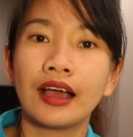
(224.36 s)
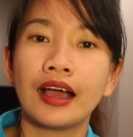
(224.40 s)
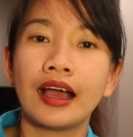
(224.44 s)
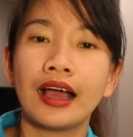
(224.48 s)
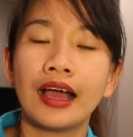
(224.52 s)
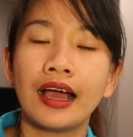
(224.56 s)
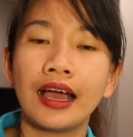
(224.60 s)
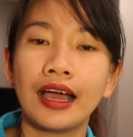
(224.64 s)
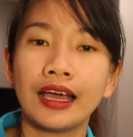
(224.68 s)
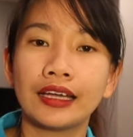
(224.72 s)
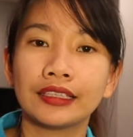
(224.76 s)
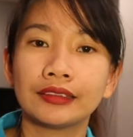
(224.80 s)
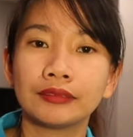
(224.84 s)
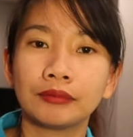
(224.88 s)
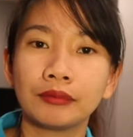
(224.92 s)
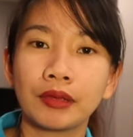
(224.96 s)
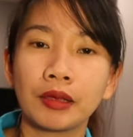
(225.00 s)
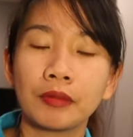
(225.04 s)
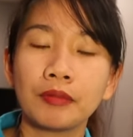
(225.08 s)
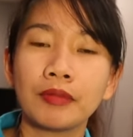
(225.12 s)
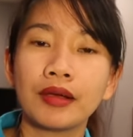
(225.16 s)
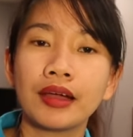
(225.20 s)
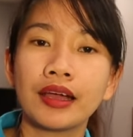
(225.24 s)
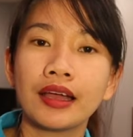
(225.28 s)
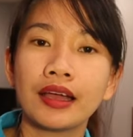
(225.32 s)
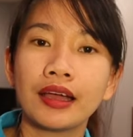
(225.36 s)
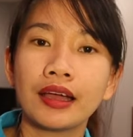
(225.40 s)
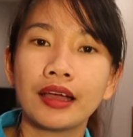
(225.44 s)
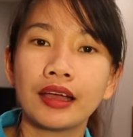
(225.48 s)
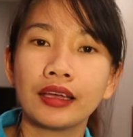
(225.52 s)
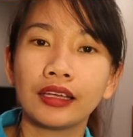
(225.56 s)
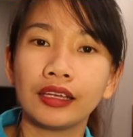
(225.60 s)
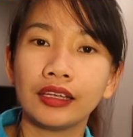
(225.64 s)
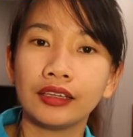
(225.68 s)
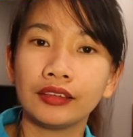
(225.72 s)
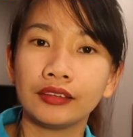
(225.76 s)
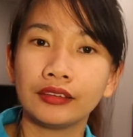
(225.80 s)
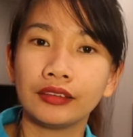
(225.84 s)
At may mga
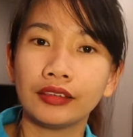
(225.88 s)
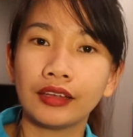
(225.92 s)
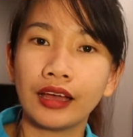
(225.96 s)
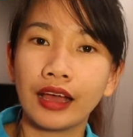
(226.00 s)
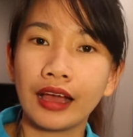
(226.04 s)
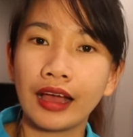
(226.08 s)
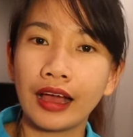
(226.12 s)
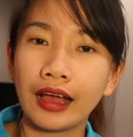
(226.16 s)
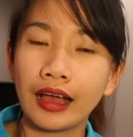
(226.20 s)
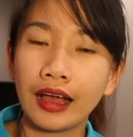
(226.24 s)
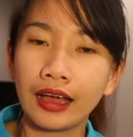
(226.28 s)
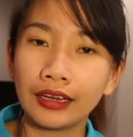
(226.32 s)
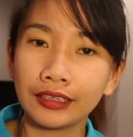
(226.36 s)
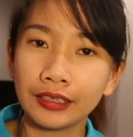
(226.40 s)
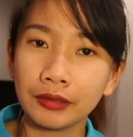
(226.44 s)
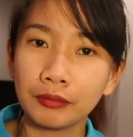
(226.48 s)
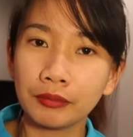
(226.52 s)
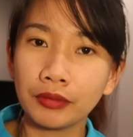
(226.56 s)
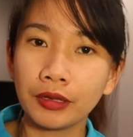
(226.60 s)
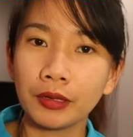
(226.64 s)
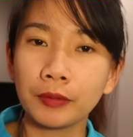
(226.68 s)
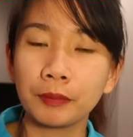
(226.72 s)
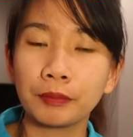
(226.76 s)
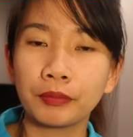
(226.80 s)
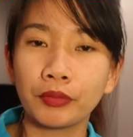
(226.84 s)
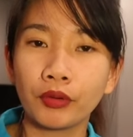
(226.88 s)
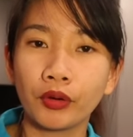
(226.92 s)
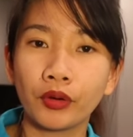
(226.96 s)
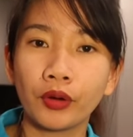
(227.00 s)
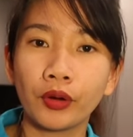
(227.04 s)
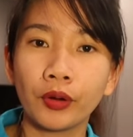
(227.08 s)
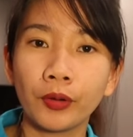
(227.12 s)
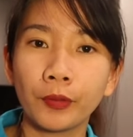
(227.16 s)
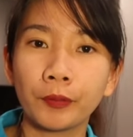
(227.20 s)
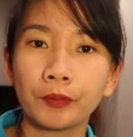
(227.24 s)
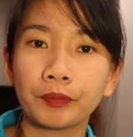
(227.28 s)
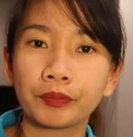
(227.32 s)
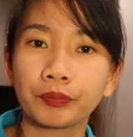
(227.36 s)
animal
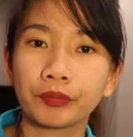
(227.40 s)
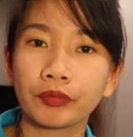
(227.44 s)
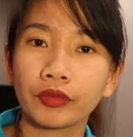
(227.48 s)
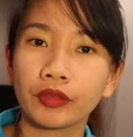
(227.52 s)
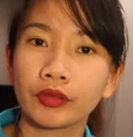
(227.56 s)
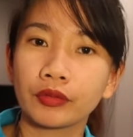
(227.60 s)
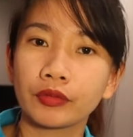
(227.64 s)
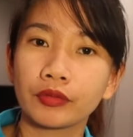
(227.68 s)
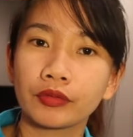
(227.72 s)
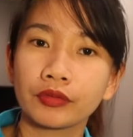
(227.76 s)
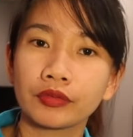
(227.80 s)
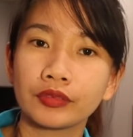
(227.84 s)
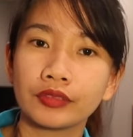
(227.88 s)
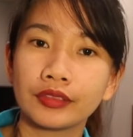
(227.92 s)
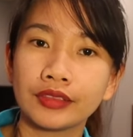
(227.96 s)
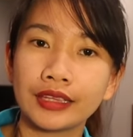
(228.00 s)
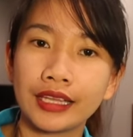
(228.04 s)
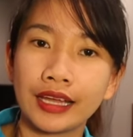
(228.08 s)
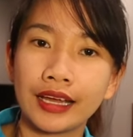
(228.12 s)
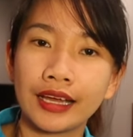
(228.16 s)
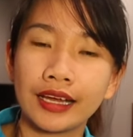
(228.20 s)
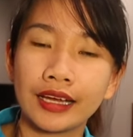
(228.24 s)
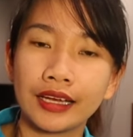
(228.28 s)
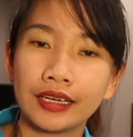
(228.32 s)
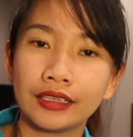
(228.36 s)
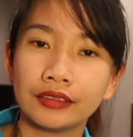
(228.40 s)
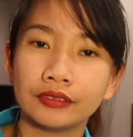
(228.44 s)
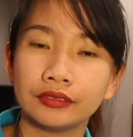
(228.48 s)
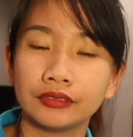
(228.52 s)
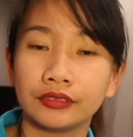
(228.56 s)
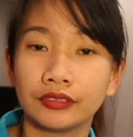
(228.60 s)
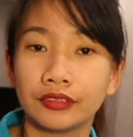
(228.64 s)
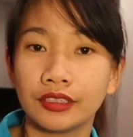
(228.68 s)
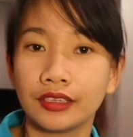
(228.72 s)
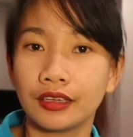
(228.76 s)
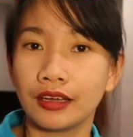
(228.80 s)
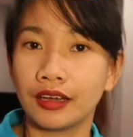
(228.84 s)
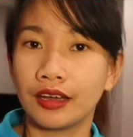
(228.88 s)
po na
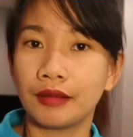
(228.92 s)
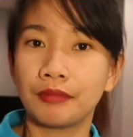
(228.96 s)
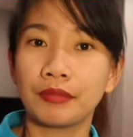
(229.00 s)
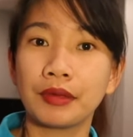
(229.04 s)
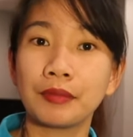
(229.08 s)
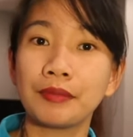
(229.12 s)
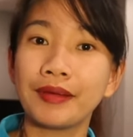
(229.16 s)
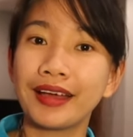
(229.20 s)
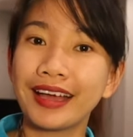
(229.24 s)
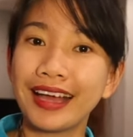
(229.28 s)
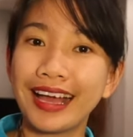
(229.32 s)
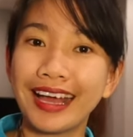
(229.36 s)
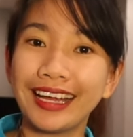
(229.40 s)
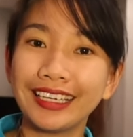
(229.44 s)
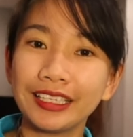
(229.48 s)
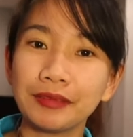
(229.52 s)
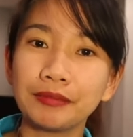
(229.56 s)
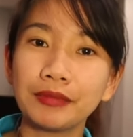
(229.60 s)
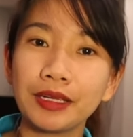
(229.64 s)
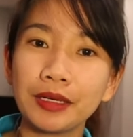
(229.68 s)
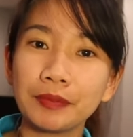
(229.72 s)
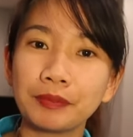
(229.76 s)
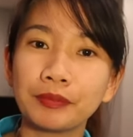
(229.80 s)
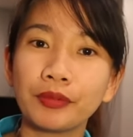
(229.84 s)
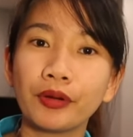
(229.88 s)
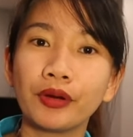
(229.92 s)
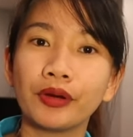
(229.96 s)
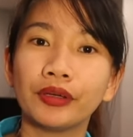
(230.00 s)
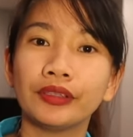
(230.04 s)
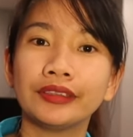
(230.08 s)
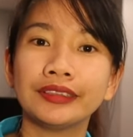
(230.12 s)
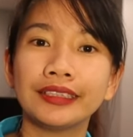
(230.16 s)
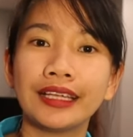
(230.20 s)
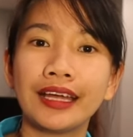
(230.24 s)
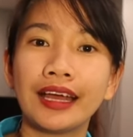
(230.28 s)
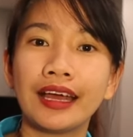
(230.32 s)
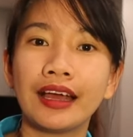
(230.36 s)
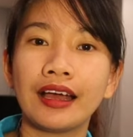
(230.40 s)
may mga animal po
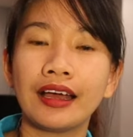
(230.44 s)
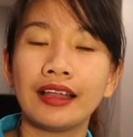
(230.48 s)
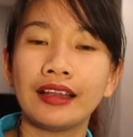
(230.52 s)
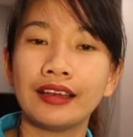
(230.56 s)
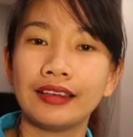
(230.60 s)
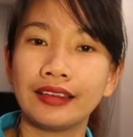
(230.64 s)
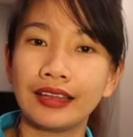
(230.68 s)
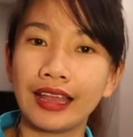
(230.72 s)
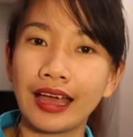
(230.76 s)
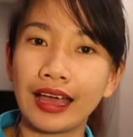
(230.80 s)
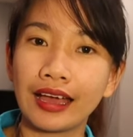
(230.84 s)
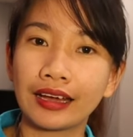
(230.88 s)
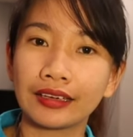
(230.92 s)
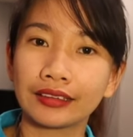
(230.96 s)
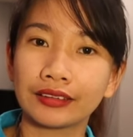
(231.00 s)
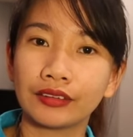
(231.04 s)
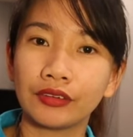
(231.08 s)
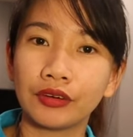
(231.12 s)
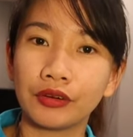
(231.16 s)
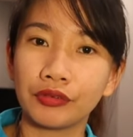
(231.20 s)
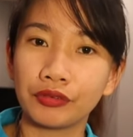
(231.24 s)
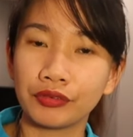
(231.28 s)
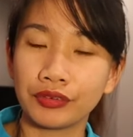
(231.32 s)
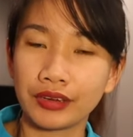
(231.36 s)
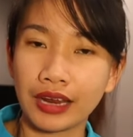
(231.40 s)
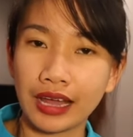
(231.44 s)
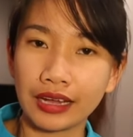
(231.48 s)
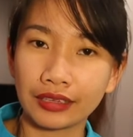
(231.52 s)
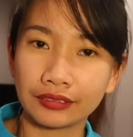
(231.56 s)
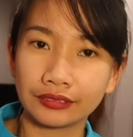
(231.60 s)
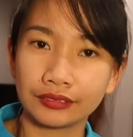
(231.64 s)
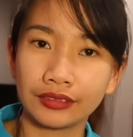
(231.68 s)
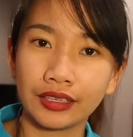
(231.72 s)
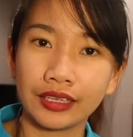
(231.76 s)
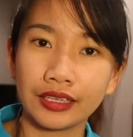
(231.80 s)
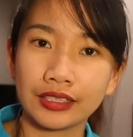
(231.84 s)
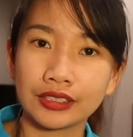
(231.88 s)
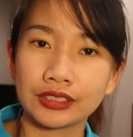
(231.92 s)
na lack of
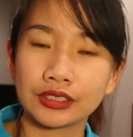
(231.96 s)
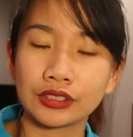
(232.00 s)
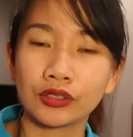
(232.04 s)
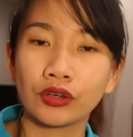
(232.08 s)
lactase